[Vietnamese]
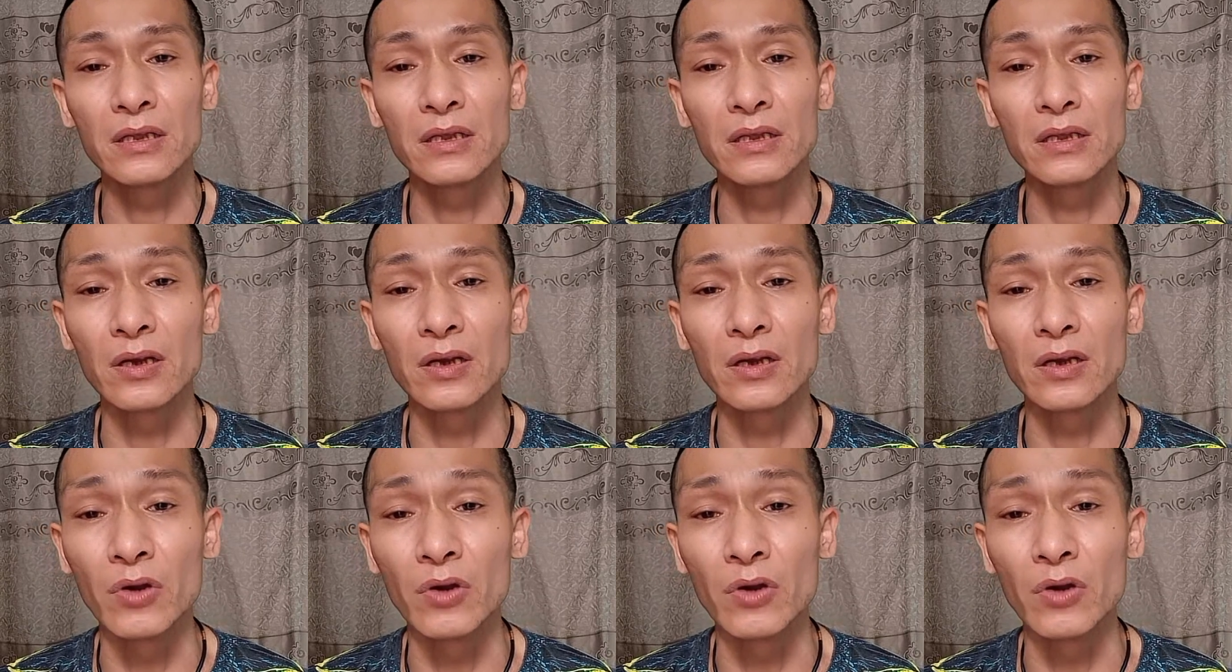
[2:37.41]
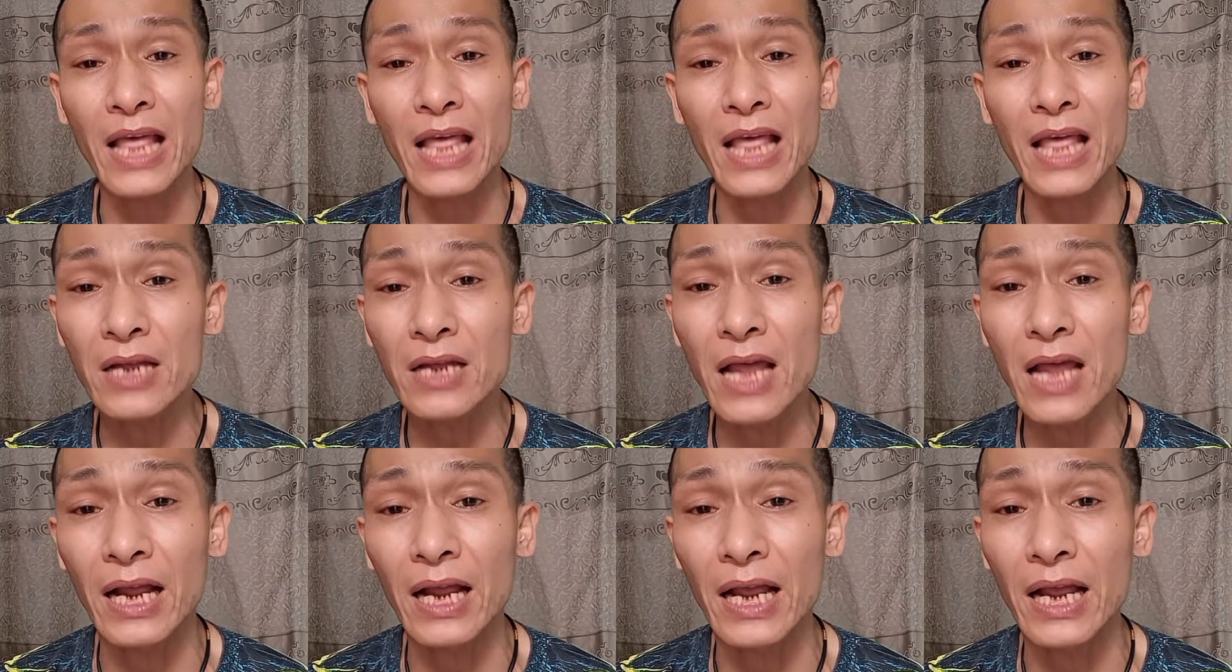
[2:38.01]
thì người
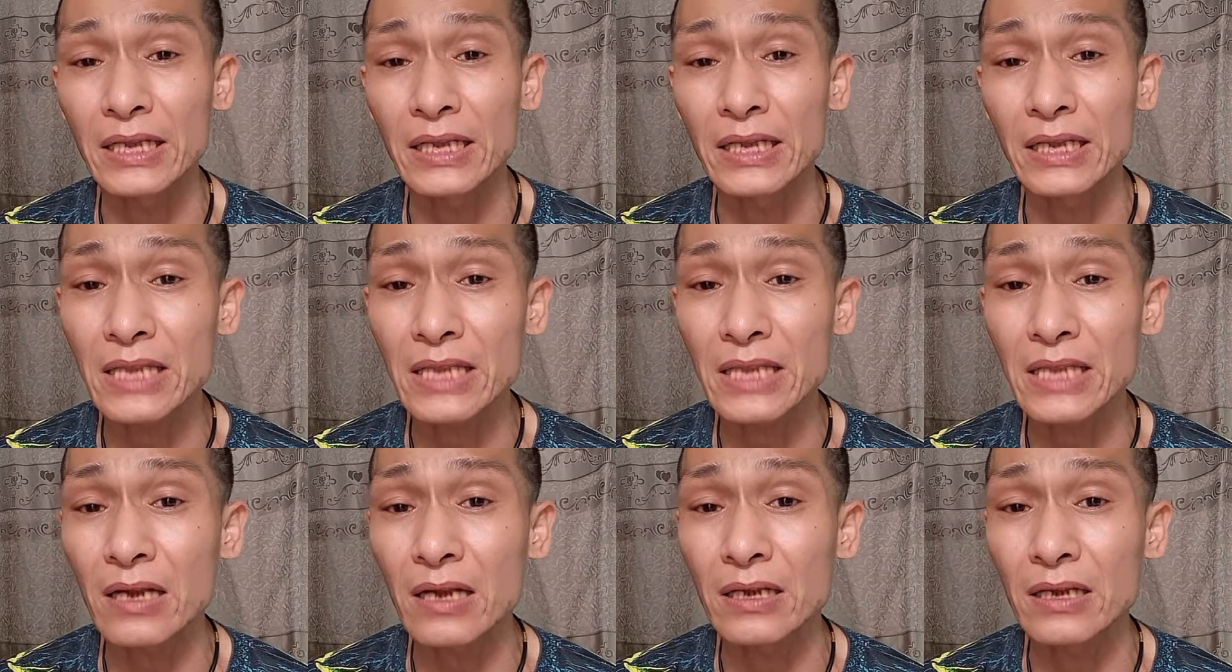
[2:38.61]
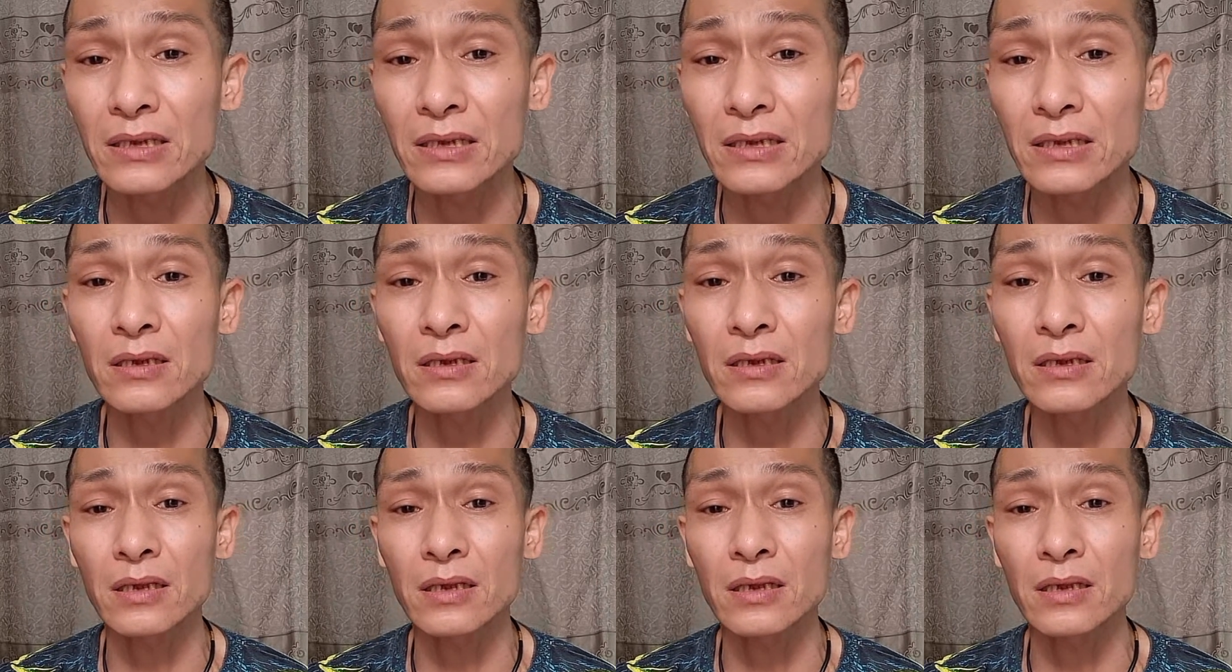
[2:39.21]
ta cứ hàng ngày người ta ra người ta
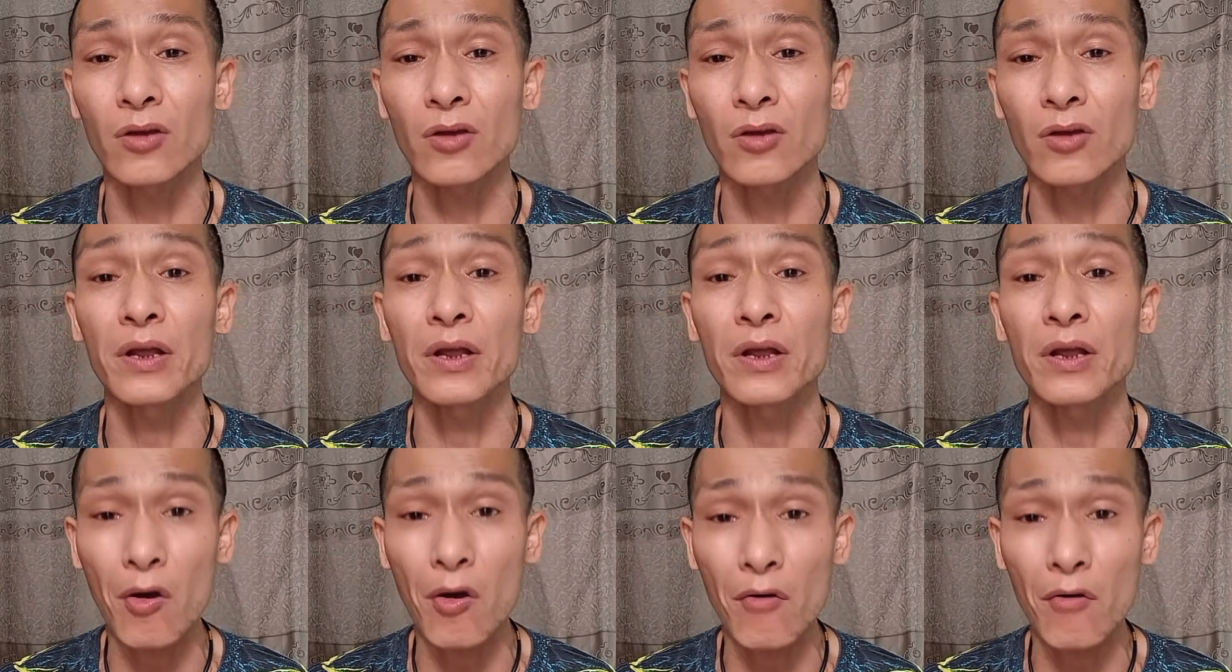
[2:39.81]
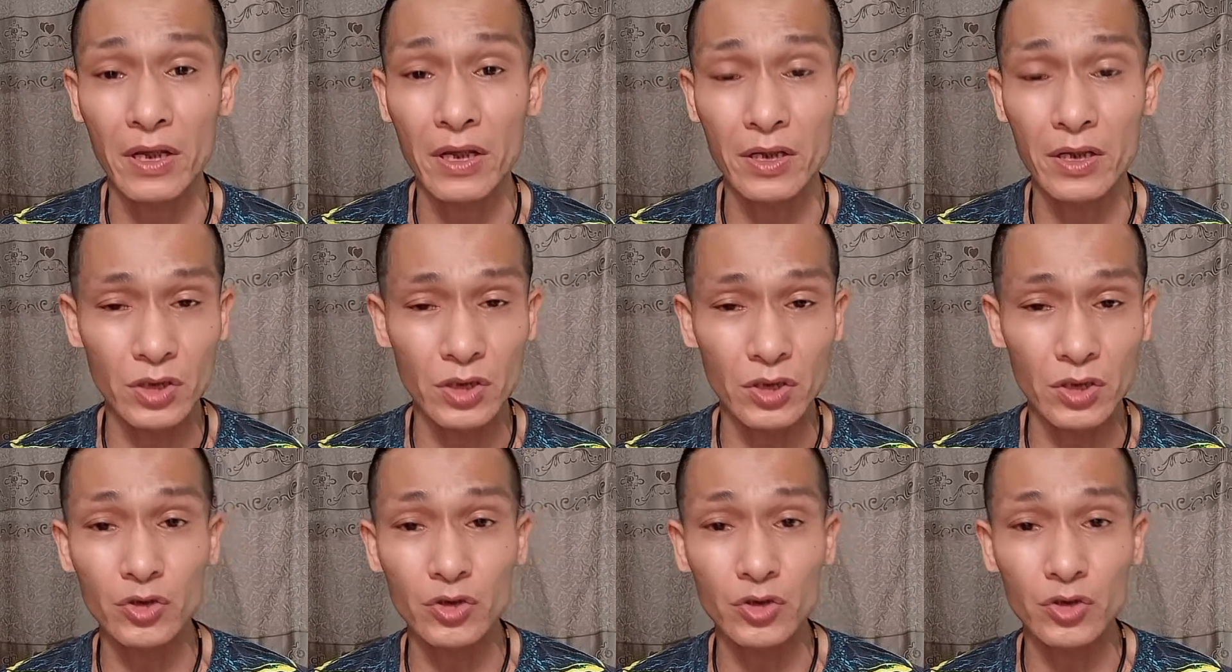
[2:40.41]
cứ kè cọ nhau về cái
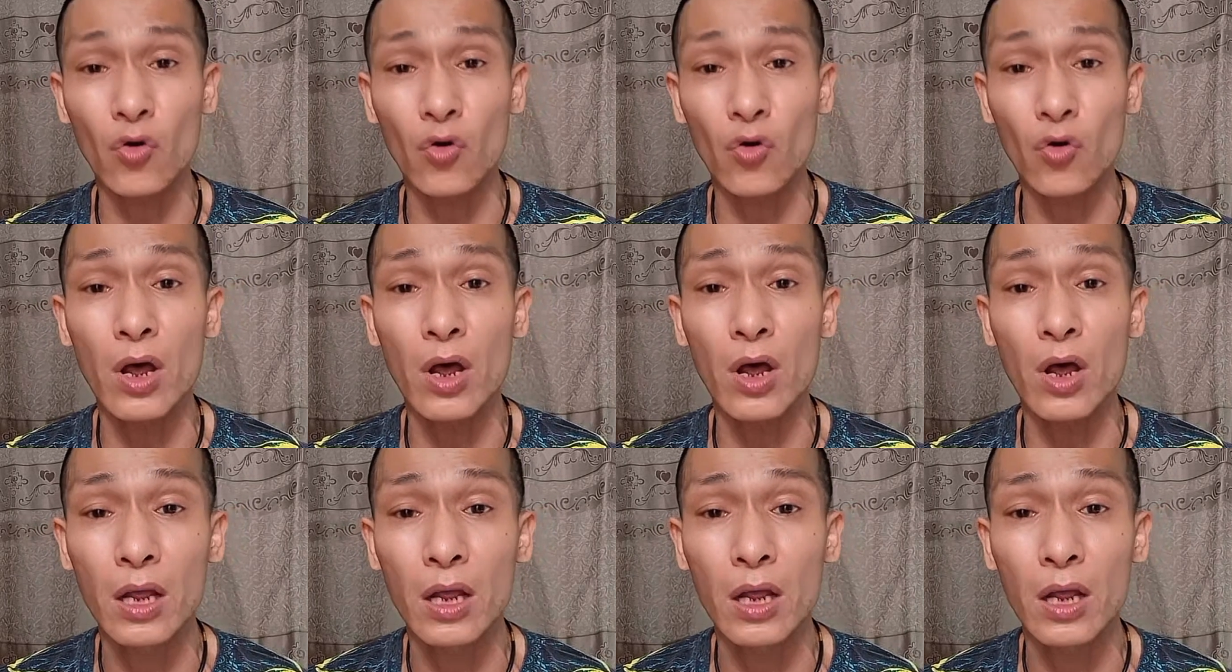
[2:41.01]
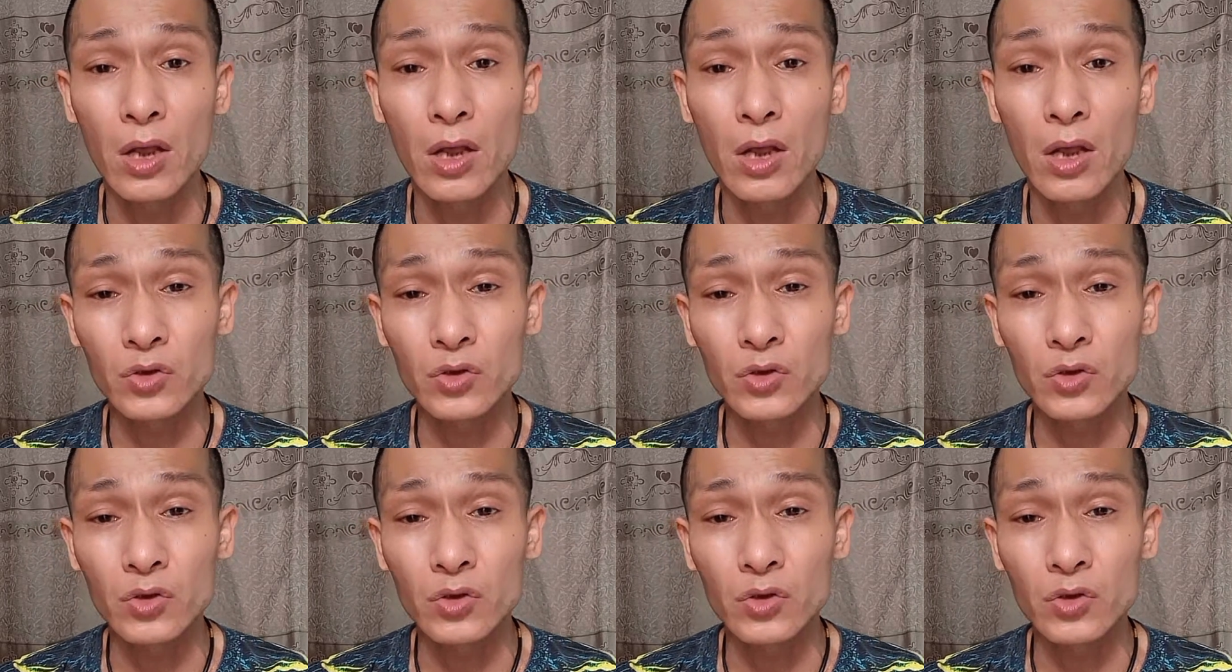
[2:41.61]
chính cái chỗ ờ,